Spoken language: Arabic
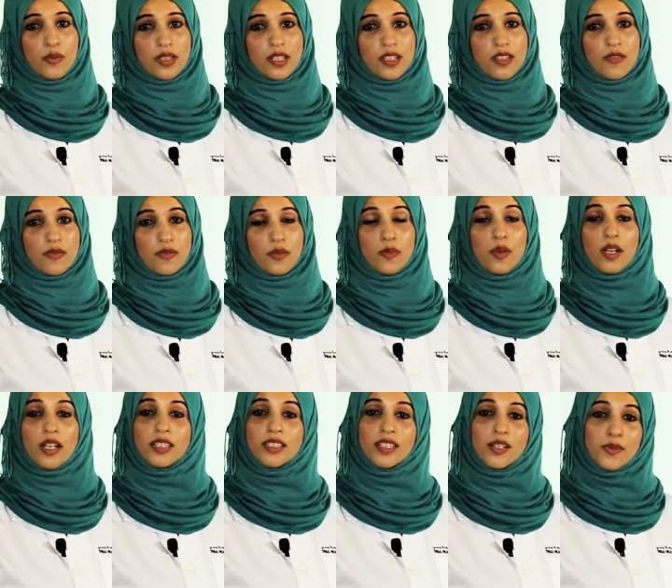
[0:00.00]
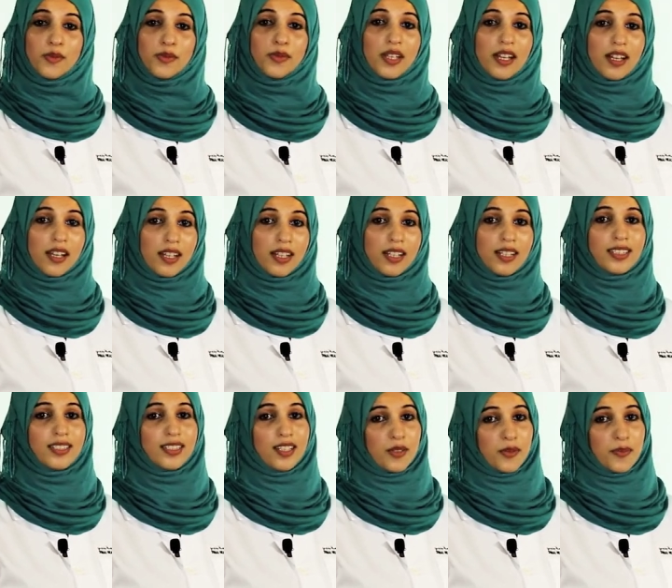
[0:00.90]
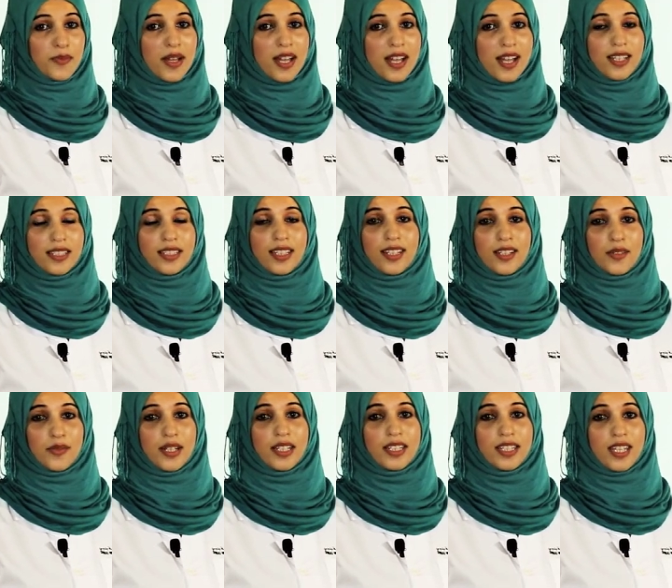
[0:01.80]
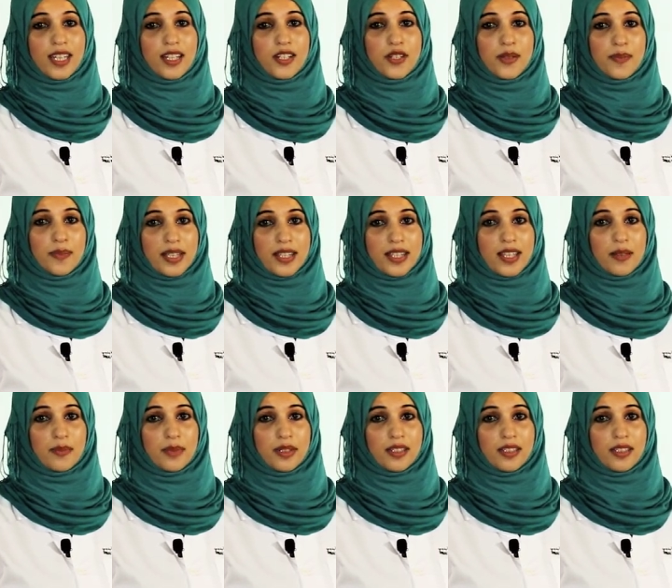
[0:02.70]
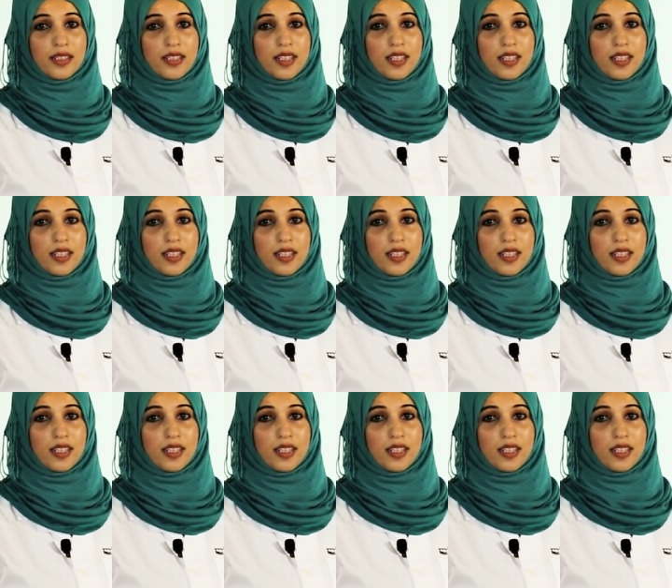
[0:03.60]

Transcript: ونصف وقد تكون أقل عند الأمهات اللواتي أنجبن سابقا